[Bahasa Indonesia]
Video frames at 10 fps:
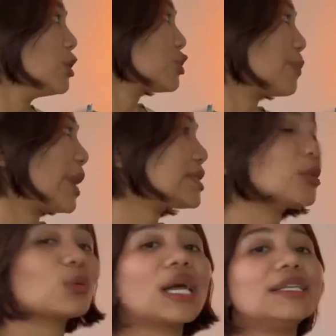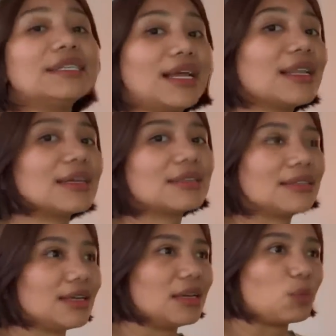supaya satu kali jalan
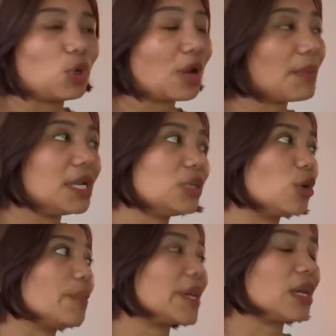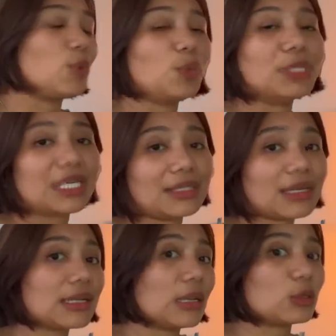tidak yang bolak-balik kalau pakai mobil saja
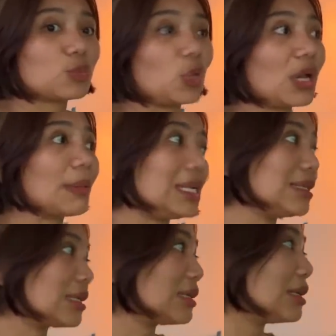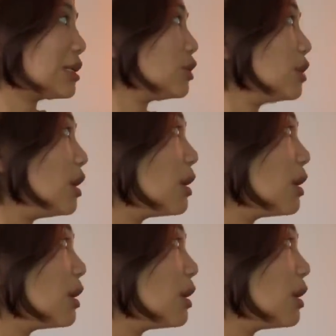kan harus bolak-balik karena e,